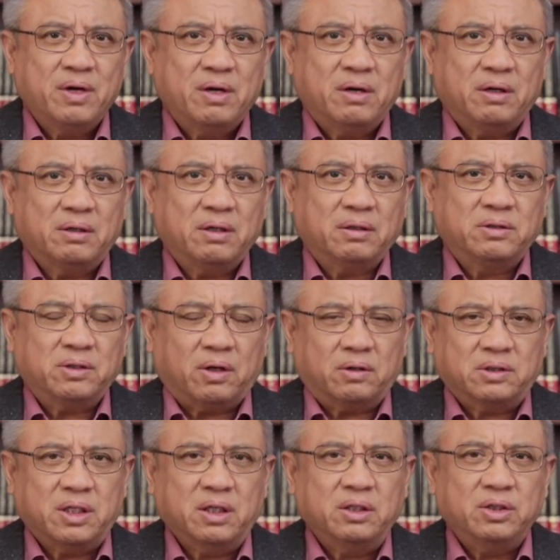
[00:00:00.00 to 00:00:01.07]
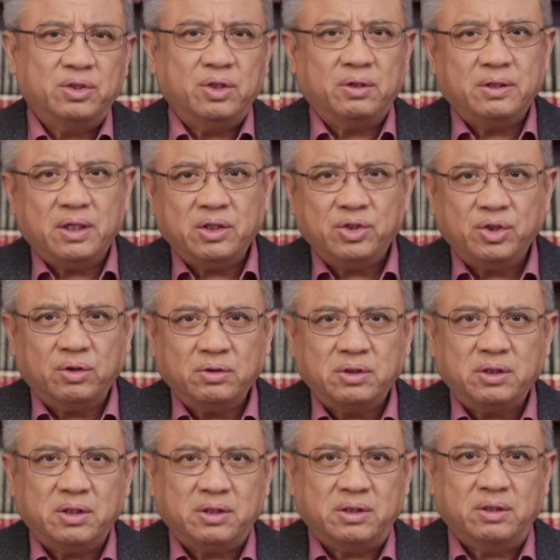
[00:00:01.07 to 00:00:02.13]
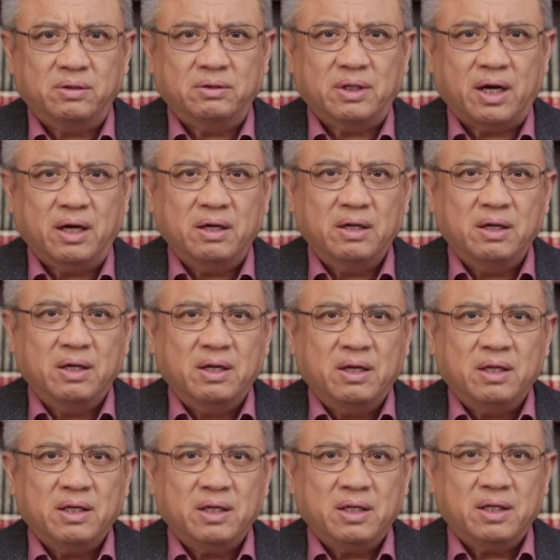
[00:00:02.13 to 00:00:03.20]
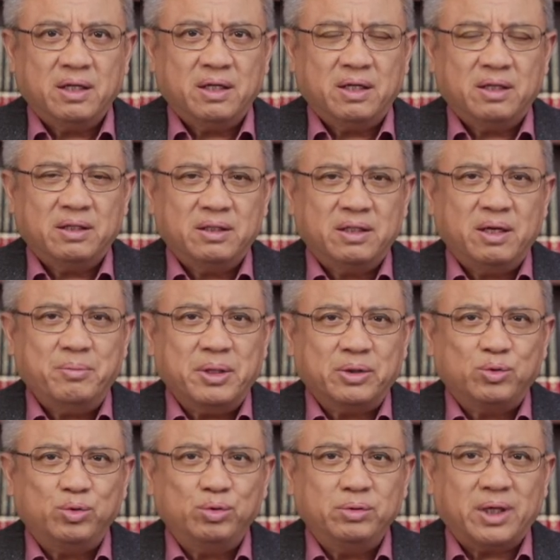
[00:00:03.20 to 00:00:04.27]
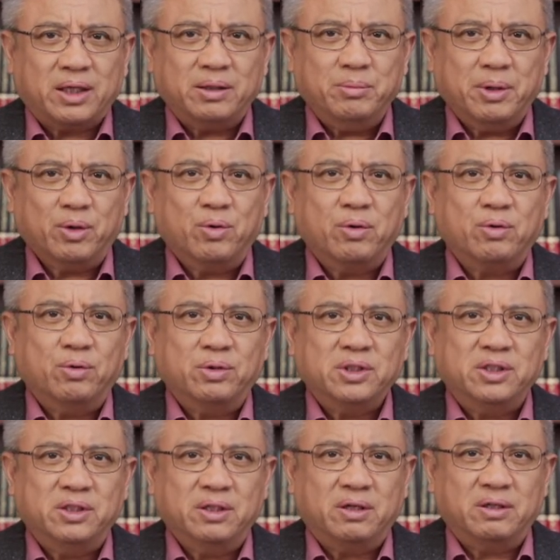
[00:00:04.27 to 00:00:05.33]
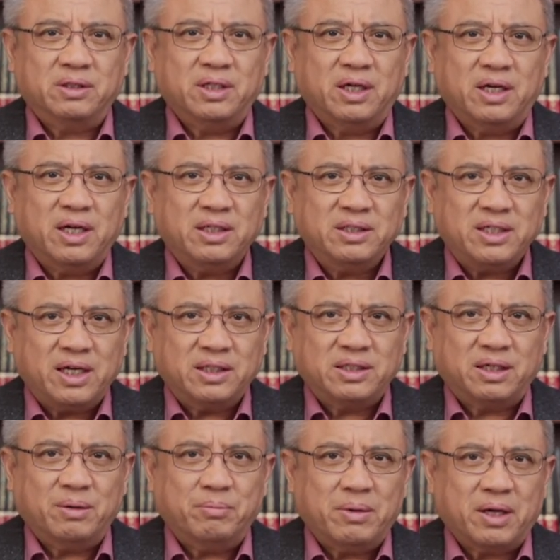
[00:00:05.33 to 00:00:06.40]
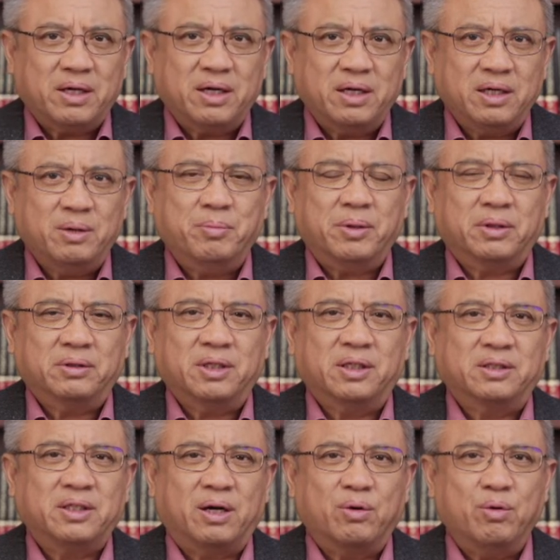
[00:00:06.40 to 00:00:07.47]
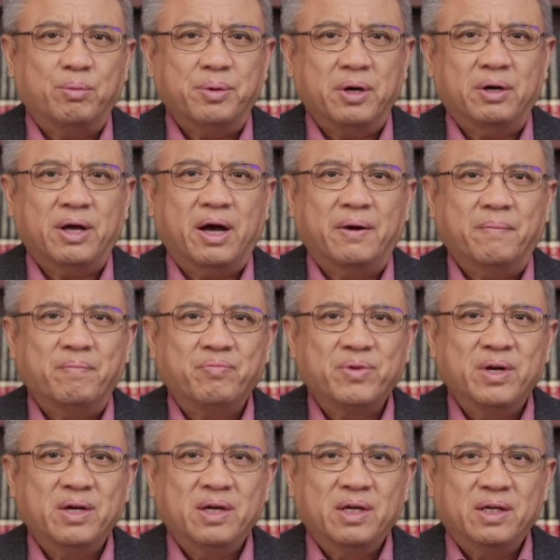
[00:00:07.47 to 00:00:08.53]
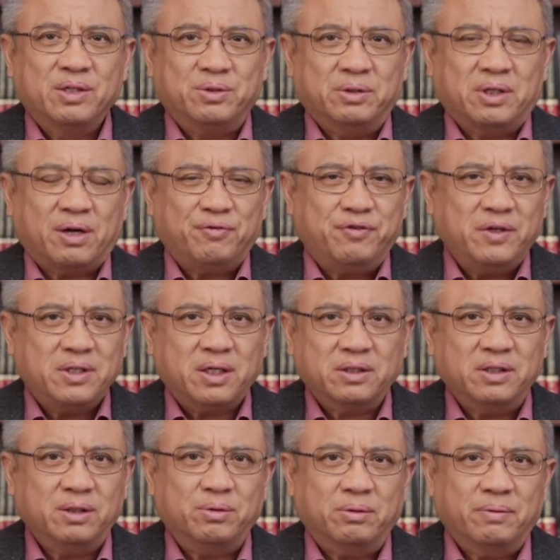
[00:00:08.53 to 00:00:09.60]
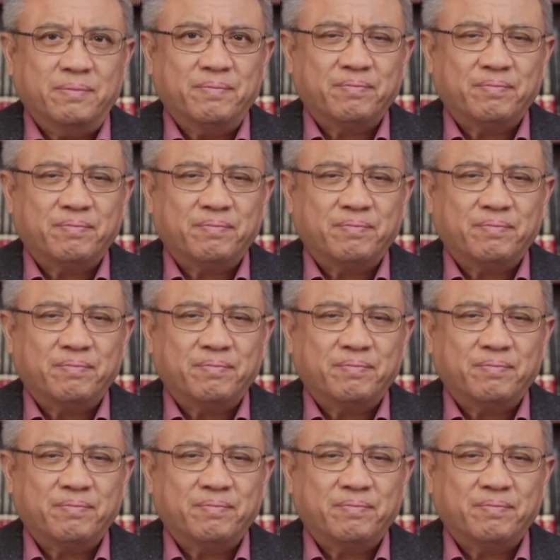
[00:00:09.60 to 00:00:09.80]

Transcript: 后来到早晨硝烟消失的时候呢，那面巨大的美国国旗哈仍然在这个麦克亨利堡的上空飘扬，所以他非常激动，